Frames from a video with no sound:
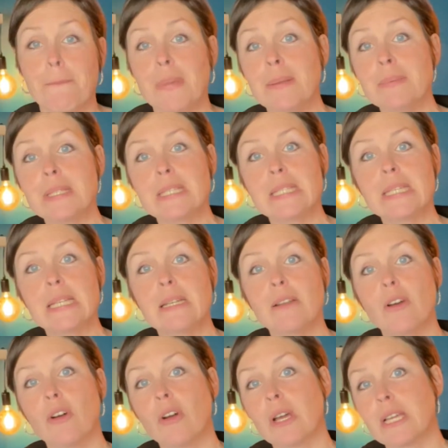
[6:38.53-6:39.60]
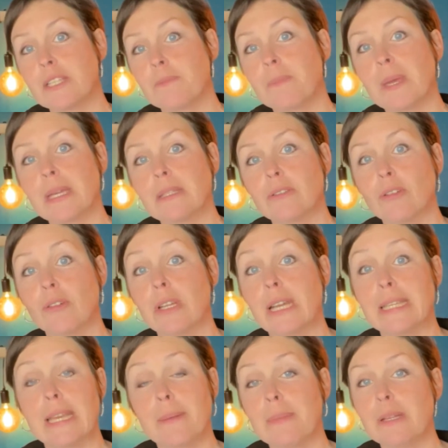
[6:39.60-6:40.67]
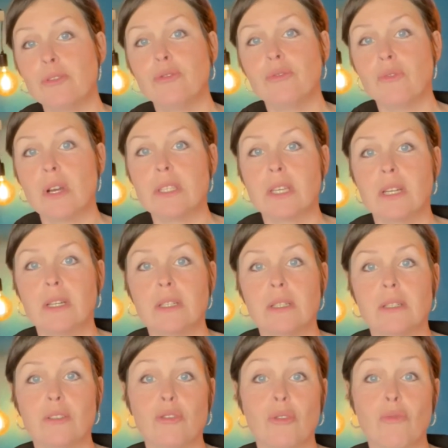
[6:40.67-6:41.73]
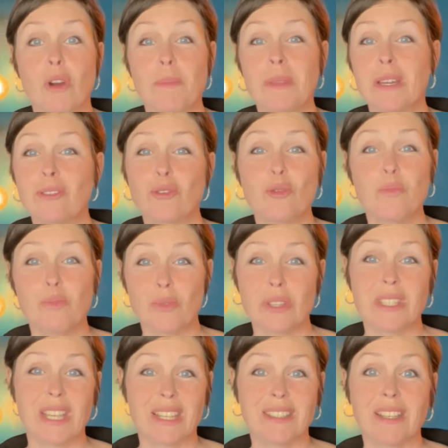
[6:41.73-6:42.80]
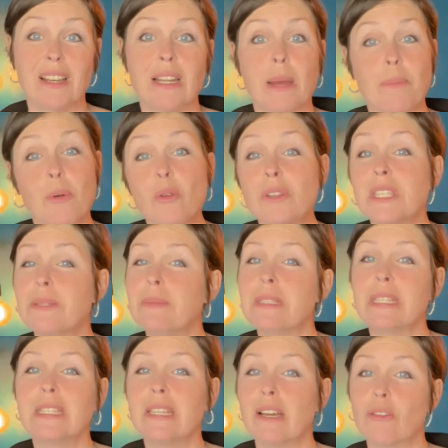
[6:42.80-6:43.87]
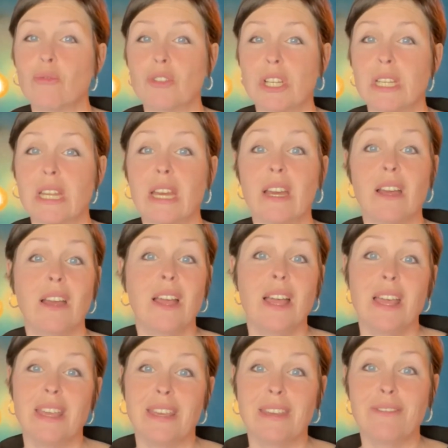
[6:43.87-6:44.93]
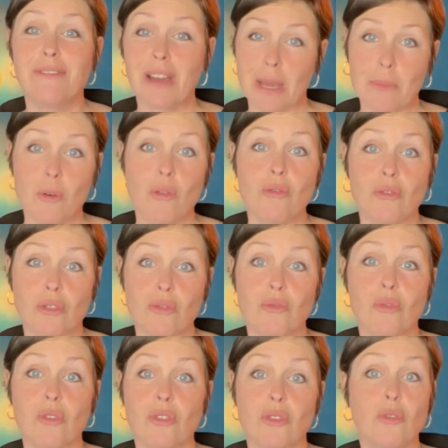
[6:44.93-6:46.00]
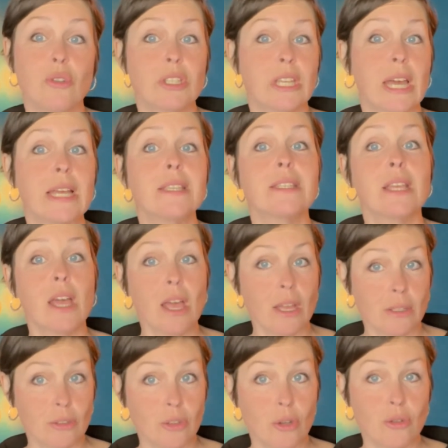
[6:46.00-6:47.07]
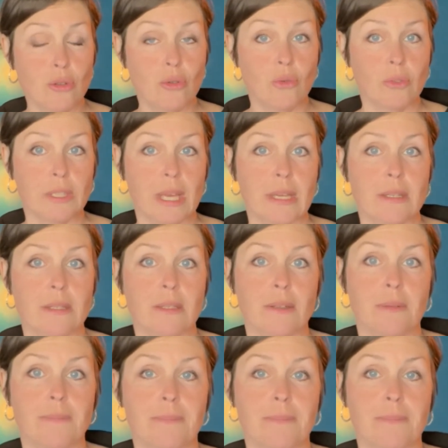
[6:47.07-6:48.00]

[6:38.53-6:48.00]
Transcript: Même s'ils euh, respectent la gamelle du voisin, je vois bien que pour certains, la proximité d'un congénère est vraiment une source de stress dans ce contexte.